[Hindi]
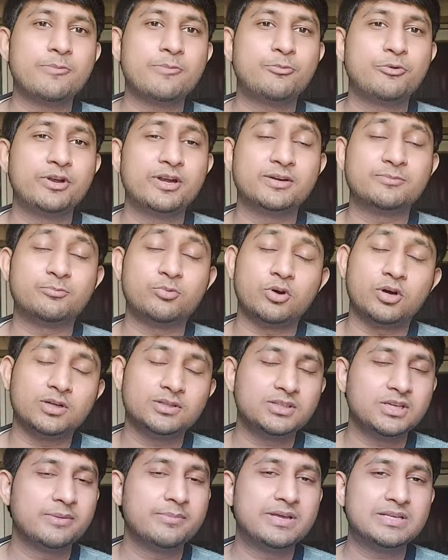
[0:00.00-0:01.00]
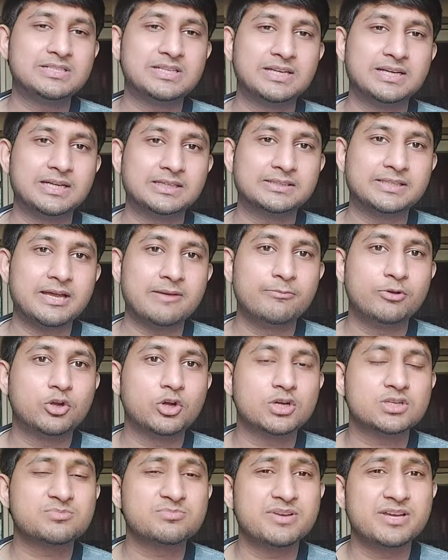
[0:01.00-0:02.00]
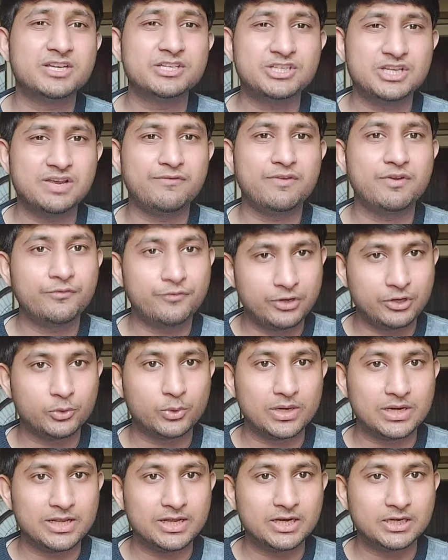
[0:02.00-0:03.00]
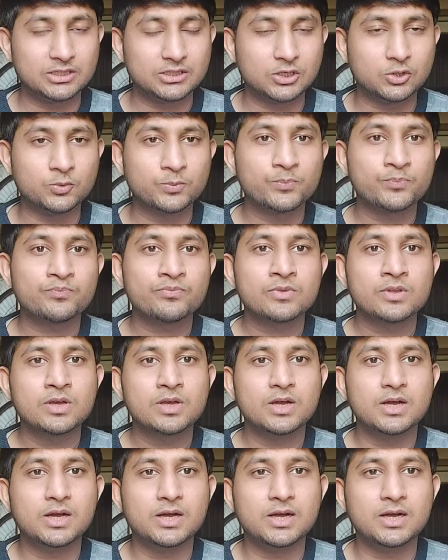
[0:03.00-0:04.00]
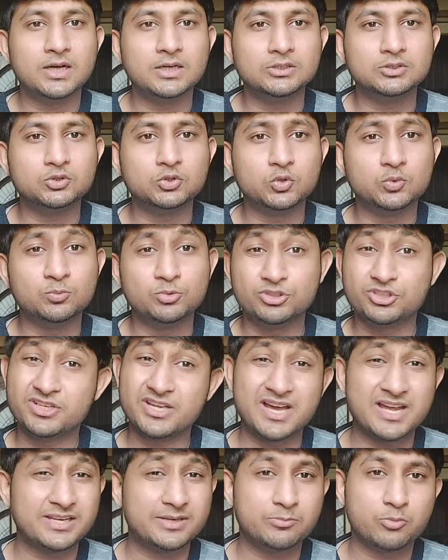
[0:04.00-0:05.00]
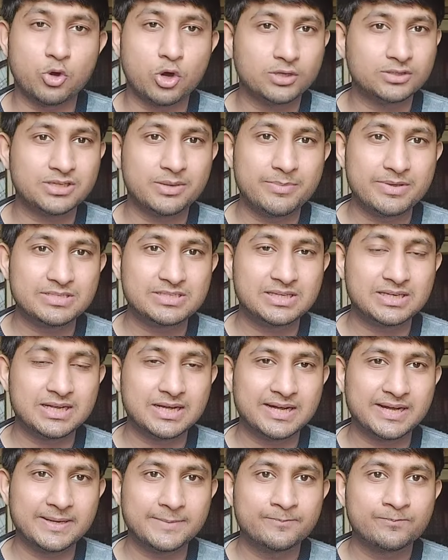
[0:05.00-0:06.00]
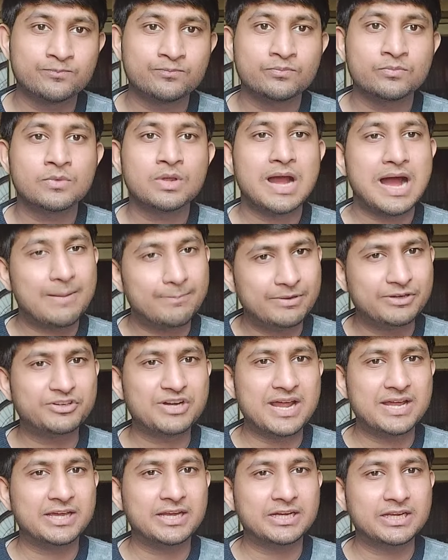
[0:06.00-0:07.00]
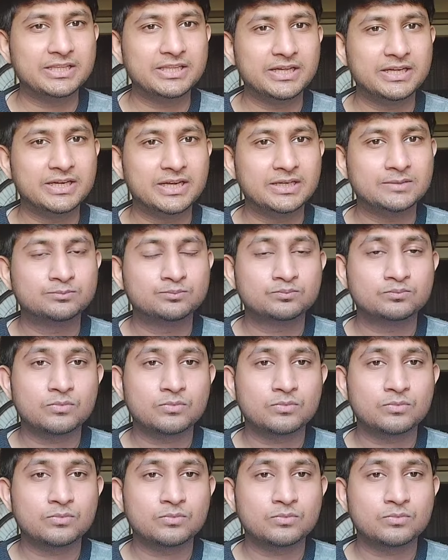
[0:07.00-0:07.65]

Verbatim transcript: ये प्रोडक्ट बहुत ही अमेजिंग लगता है बिकॉज मैं शेविंग फ्रिक्वेंटली करता हूँ तो मुझे यार ये बहुत ही अमेजिंग लगा है आप भी ट्राई करके देखना